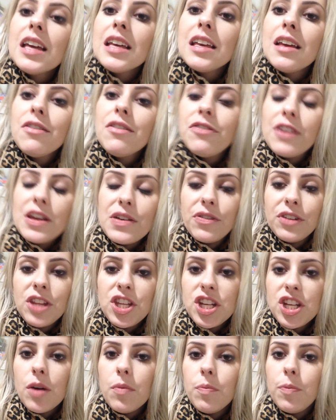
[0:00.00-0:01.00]
E, enfim, eu vou
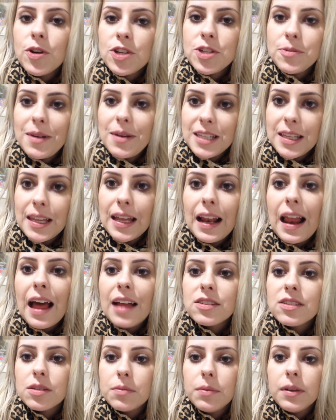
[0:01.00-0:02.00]
deixar um post mais
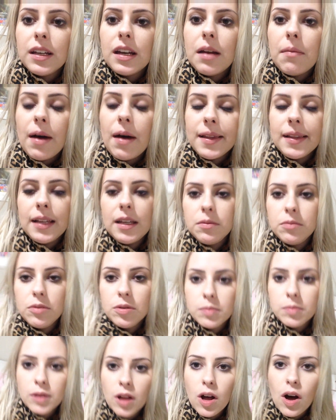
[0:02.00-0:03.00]
detalhado sobre Gramado lá no
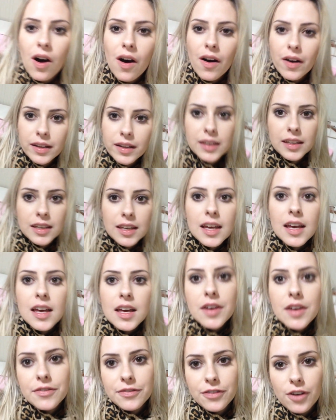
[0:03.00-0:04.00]
meu blog,
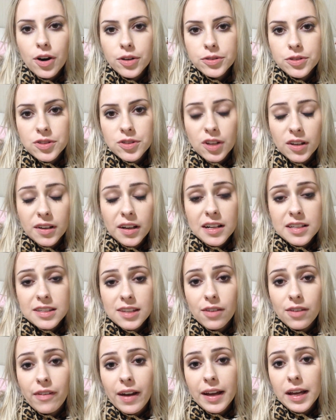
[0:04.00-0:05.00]
fotos, só que ele
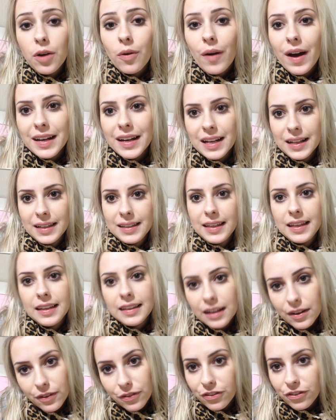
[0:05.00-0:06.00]
só vai ao ar na
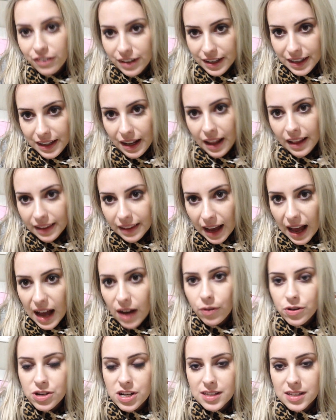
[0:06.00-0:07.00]
quinta-feira,
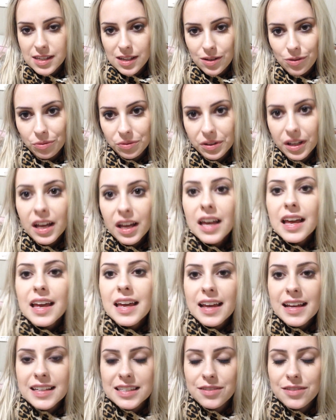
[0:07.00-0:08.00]
tá? Hoje é segunda.
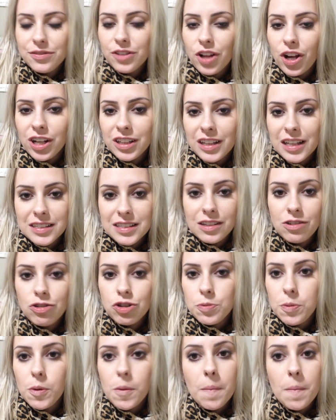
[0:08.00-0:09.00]
Esse vlog tá sendo,
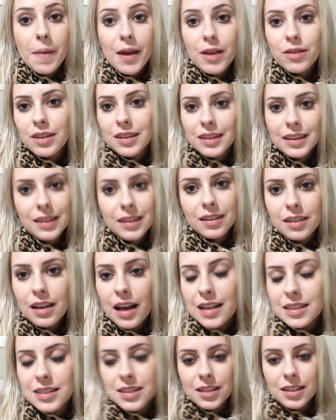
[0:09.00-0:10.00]
tipo, meio que
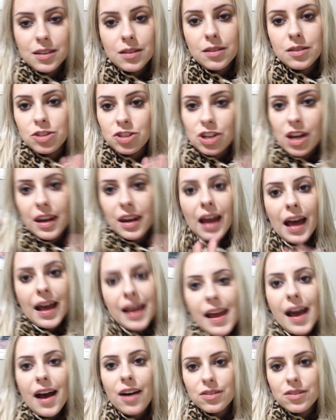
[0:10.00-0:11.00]
assim, já na
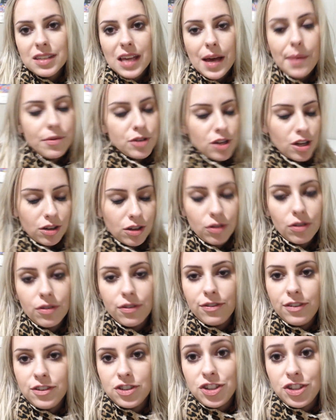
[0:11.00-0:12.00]
real, sabe? Eu já
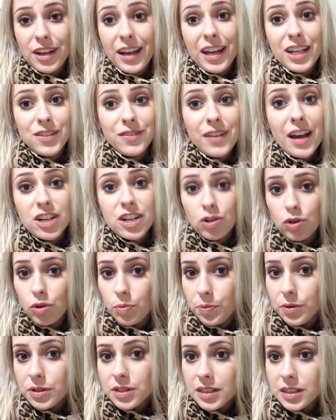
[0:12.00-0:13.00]
tô. Cheguei de viagem, já tô
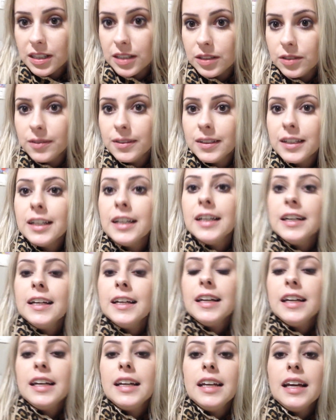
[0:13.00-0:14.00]
postando.
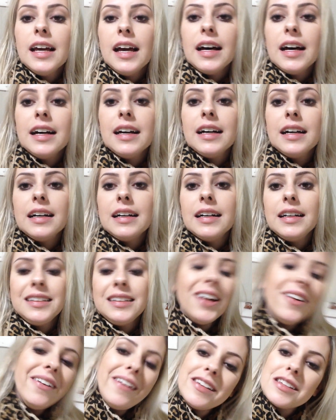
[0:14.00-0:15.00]
Uh,
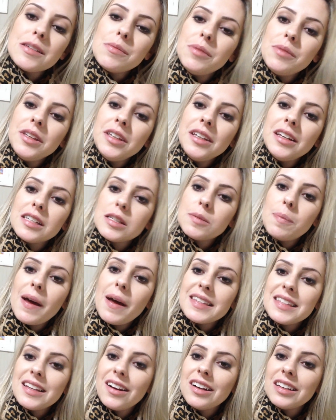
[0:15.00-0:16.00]
então é isso, meninas. Espero
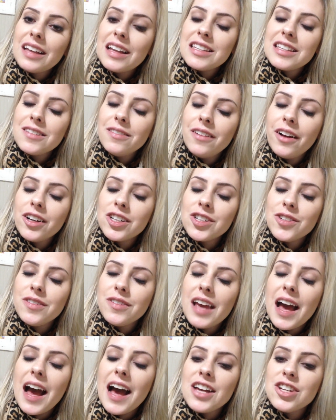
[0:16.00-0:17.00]
que vocês tenham gostado desse vlog de
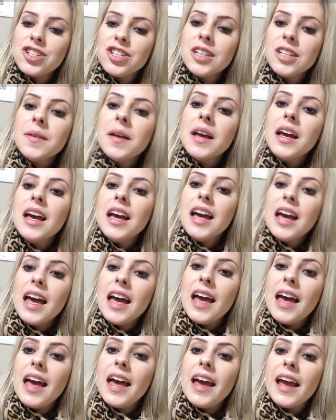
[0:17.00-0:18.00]
viagem.
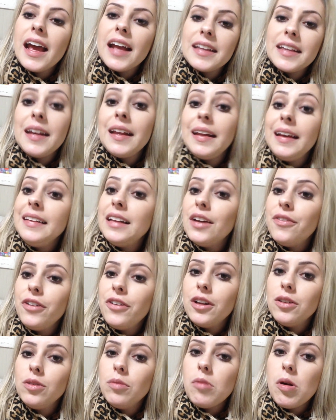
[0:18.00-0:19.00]
É, entre
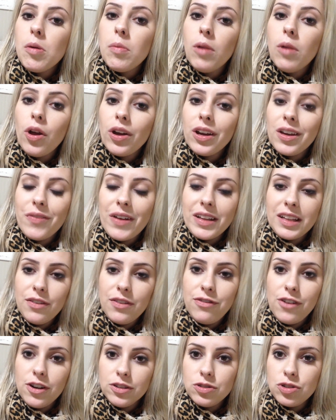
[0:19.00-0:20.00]
quinta-feira no meu blog que vai ter
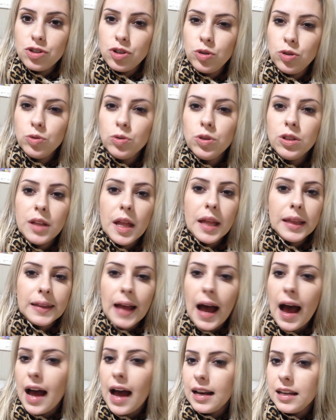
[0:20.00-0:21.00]
fotos de tudo e
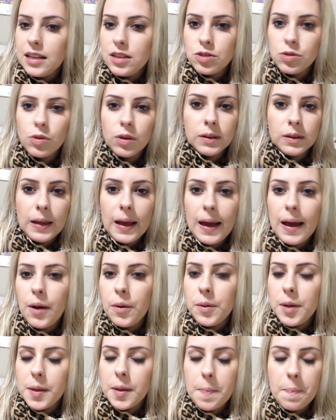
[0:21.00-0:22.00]
detalhes,
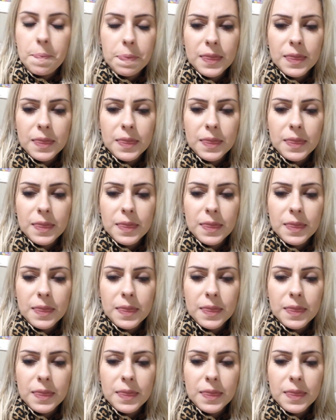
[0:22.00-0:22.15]
hotel e